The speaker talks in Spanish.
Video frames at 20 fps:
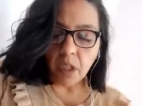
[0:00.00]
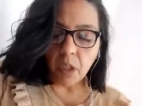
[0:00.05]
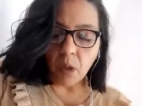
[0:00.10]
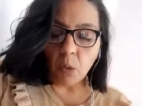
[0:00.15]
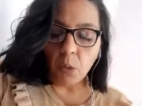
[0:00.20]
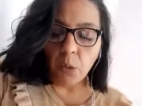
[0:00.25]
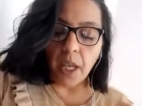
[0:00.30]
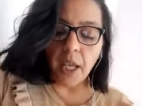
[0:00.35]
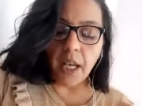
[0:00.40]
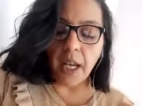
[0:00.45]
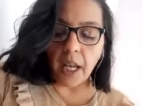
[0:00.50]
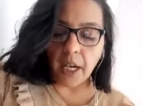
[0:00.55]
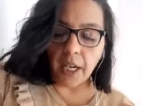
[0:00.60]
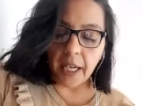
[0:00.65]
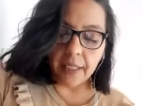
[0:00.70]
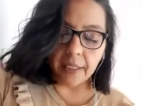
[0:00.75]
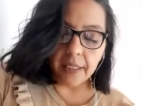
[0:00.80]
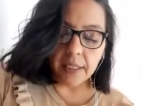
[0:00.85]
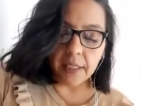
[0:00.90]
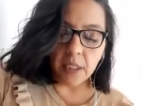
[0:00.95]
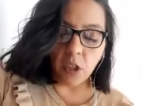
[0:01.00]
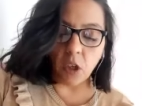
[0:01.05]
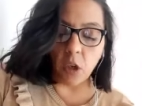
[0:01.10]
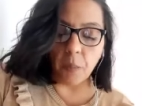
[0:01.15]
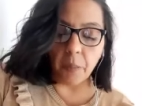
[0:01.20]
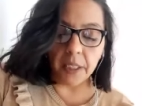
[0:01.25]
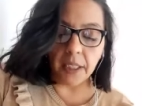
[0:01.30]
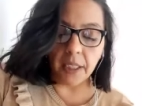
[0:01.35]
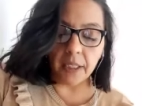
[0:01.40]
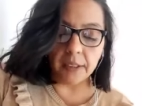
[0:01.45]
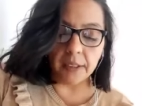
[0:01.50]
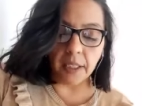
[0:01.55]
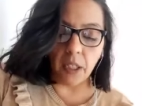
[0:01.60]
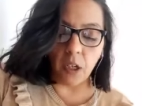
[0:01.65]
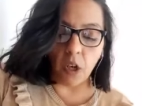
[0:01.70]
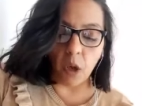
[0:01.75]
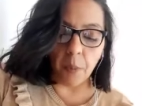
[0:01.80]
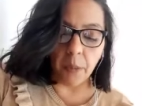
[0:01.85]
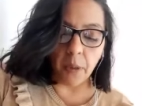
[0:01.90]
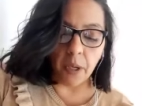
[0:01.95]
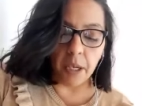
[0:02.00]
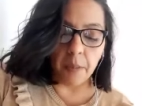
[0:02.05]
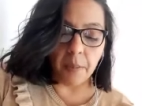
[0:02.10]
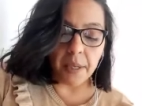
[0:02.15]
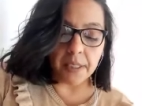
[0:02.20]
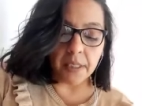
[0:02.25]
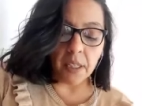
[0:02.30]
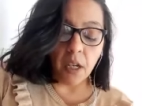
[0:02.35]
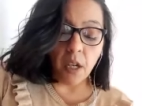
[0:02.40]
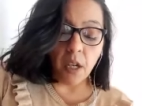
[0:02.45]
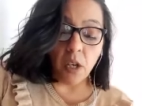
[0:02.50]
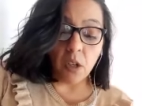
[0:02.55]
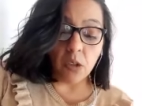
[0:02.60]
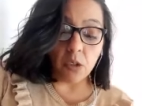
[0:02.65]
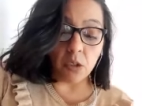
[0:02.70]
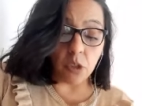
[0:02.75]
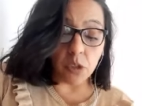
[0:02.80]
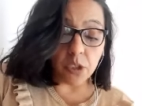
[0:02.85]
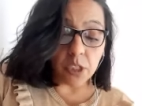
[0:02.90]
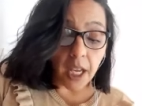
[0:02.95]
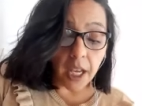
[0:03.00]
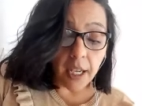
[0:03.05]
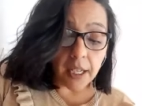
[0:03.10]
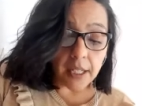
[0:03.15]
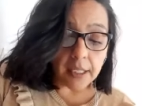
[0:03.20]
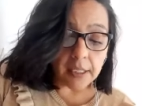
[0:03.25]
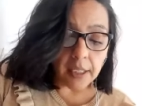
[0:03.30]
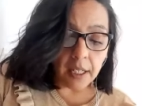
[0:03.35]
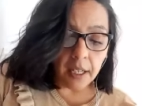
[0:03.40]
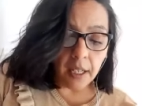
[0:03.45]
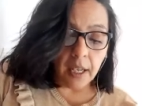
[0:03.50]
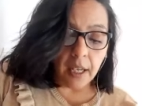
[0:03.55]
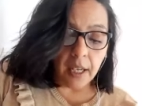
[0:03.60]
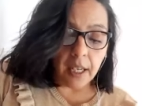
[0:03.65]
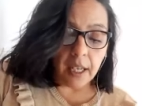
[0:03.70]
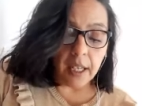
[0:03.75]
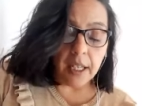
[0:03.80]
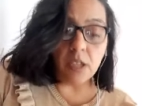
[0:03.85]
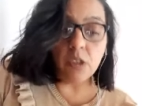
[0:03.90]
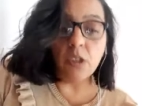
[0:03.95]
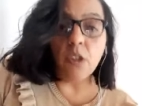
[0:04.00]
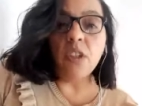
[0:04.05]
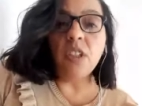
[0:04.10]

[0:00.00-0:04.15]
Una de las grandes inconvenientes de los problemas sociales es que son